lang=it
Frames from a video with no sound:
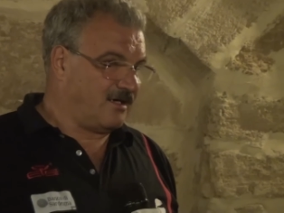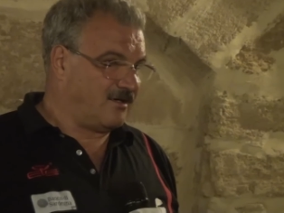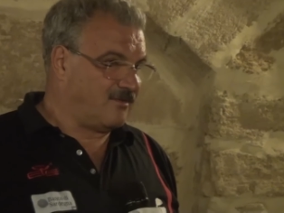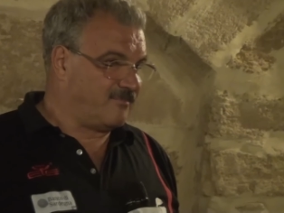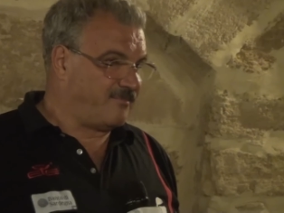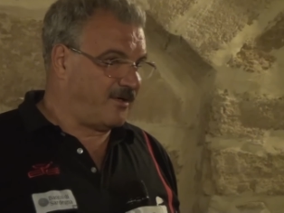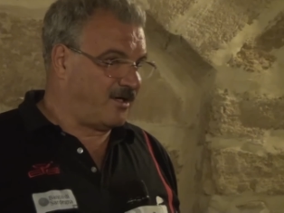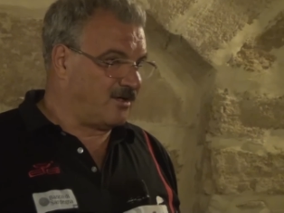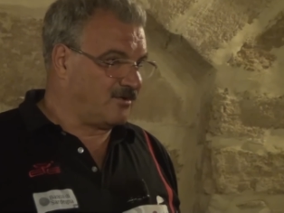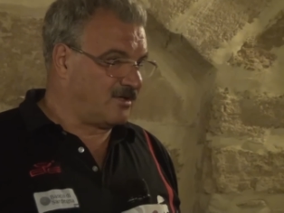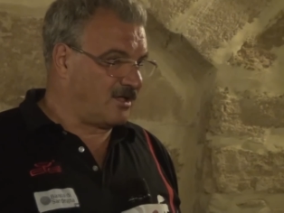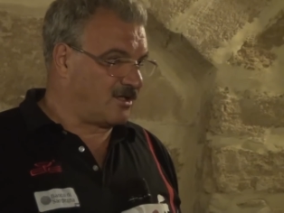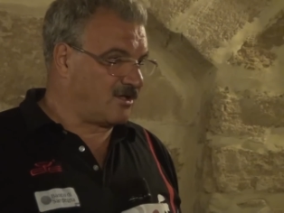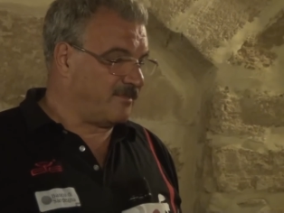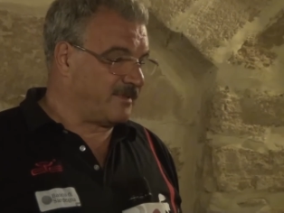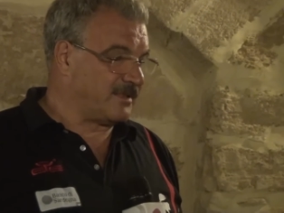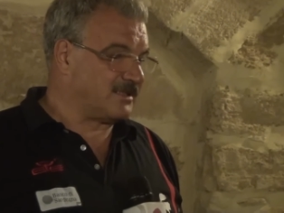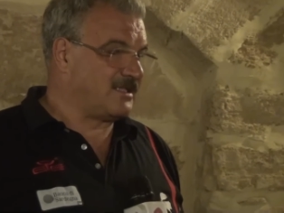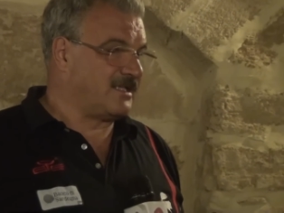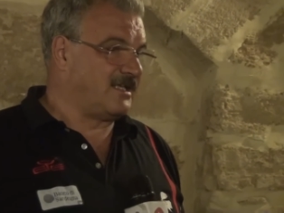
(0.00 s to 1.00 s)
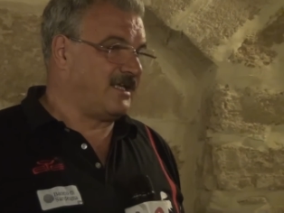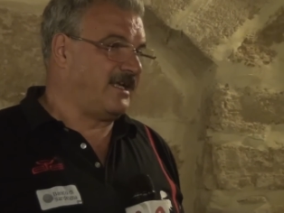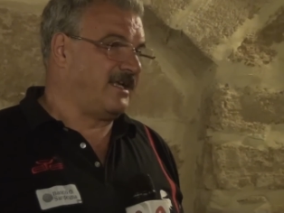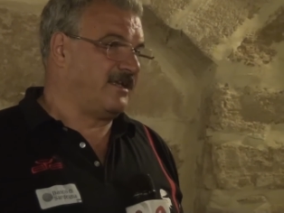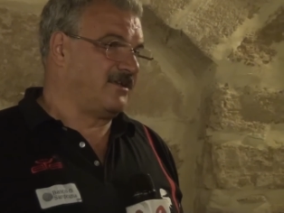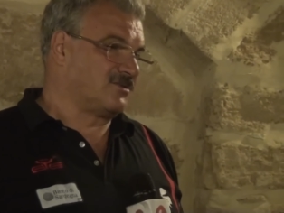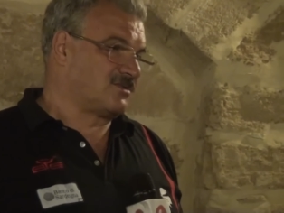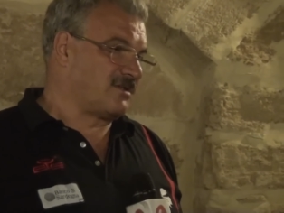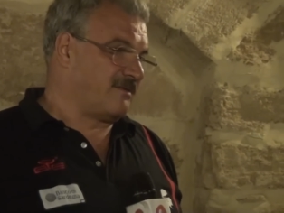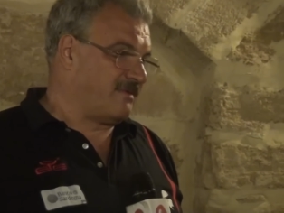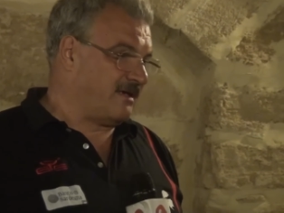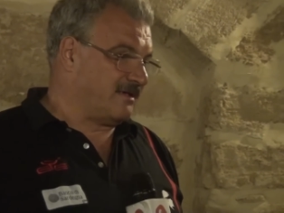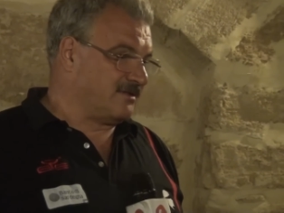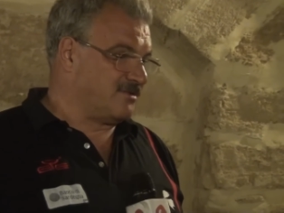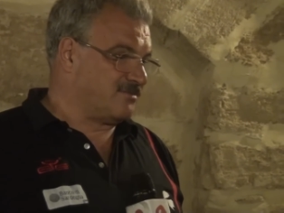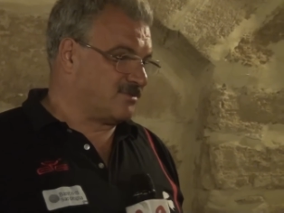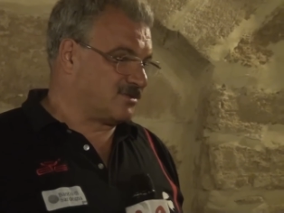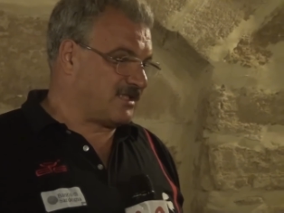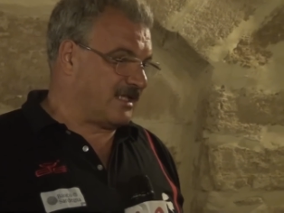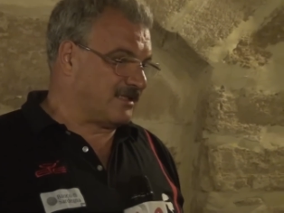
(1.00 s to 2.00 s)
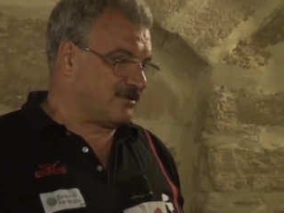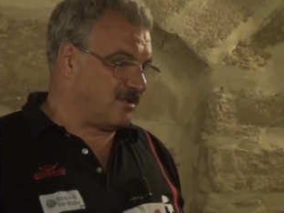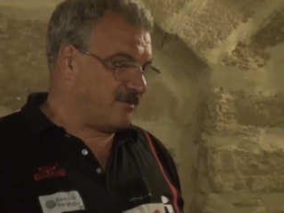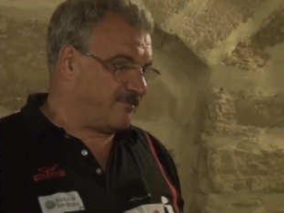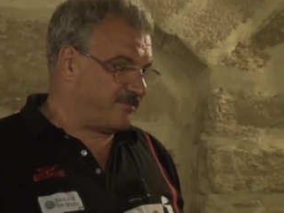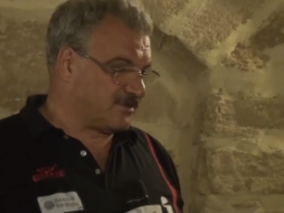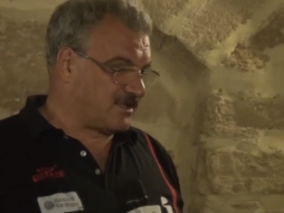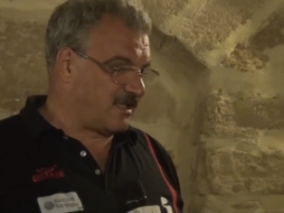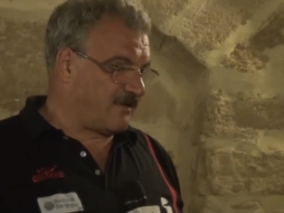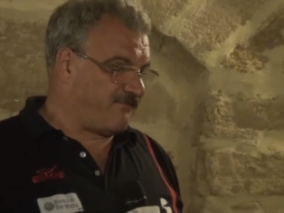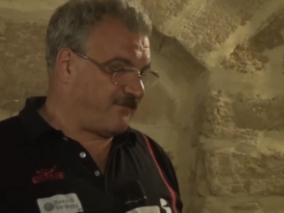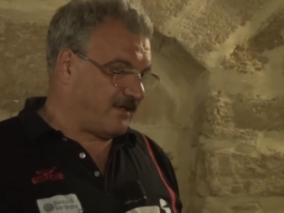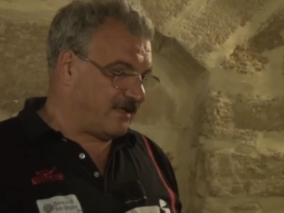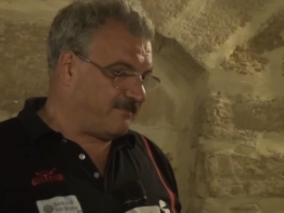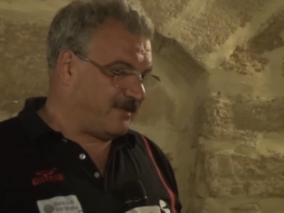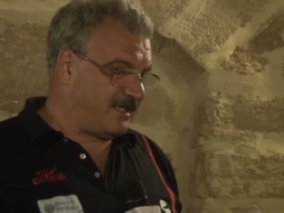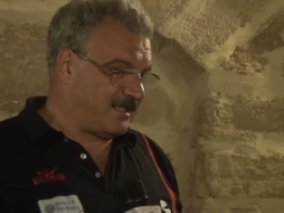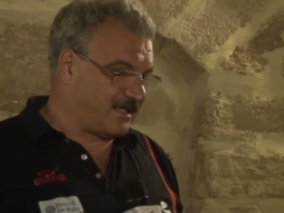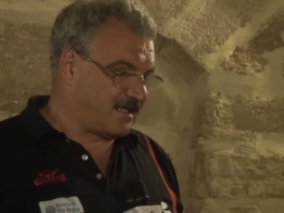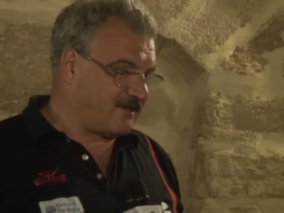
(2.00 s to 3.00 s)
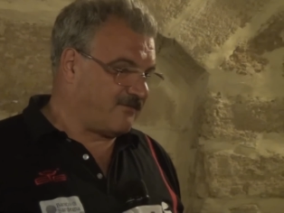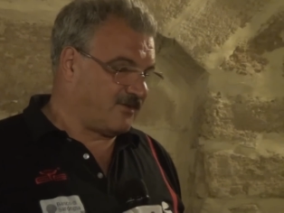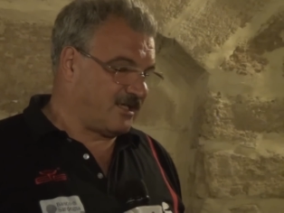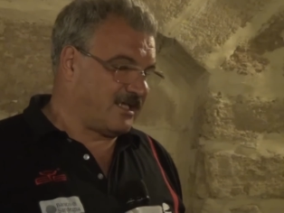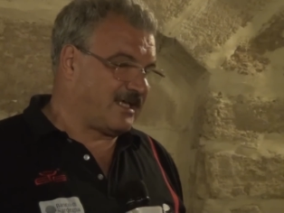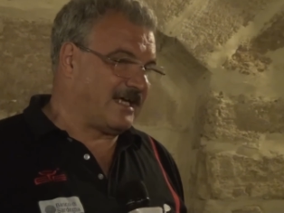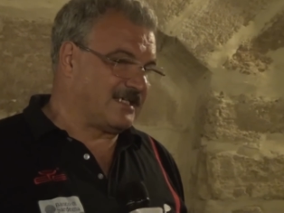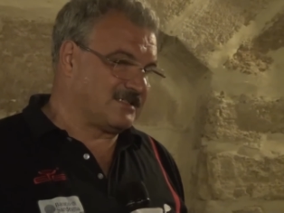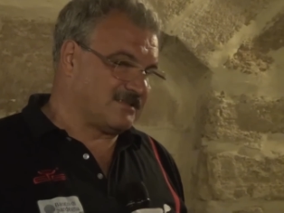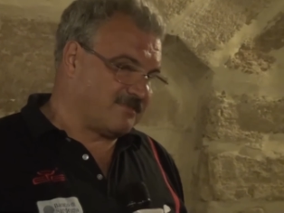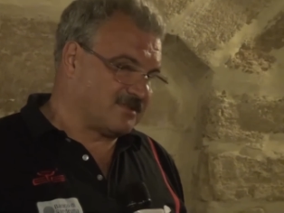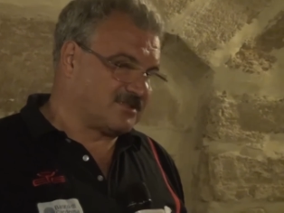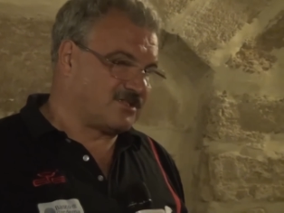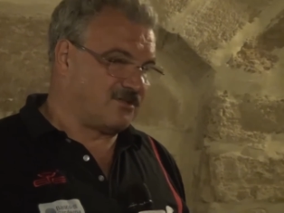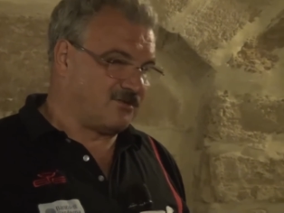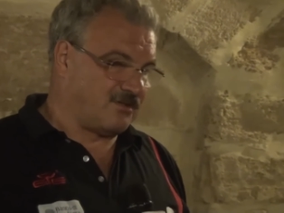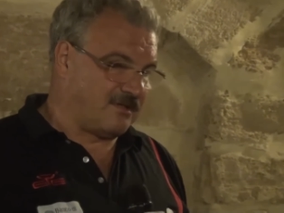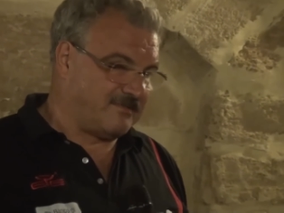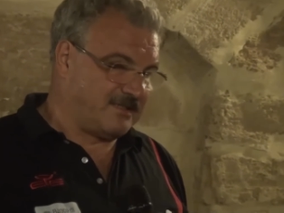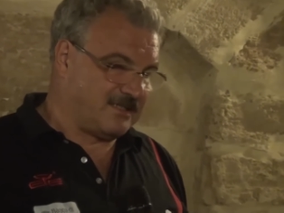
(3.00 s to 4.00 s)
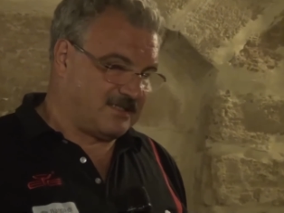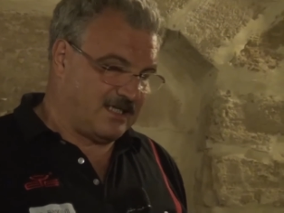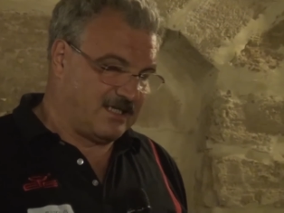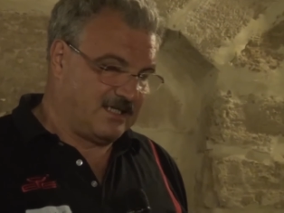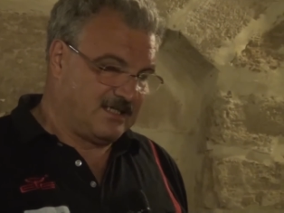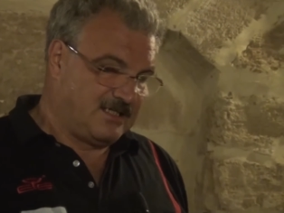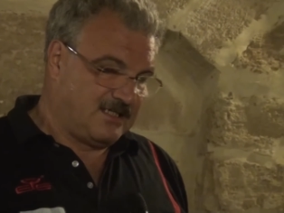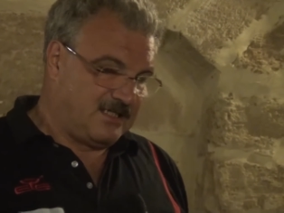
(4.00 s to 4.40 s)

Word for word: è un po' una coperta di linea, abbiamo dimostrato di poter fare bene anche fuori casa ma sicuramente